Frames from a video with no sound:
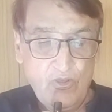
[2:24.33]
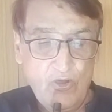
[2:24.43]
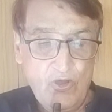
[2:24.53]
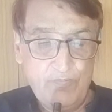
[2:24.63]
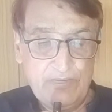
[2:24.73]

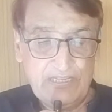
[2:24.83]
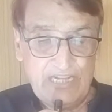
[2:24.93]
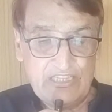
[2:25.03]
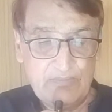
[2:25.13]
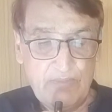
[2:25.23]
और फिर
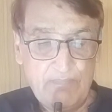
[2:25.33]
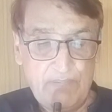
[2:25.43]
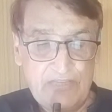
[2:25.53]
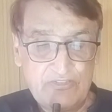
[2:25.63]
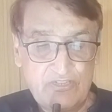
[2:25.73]
कराची में
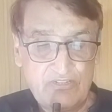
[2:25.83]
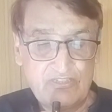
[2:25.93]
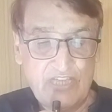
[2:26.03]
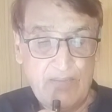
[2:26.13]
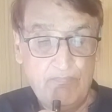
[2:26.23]
पेंशनर्स
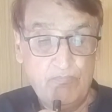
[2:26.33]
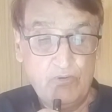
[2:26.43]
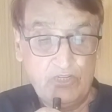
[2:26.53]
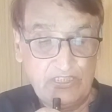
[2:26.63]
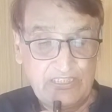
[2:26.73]
का
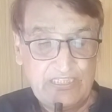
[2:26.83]
मूल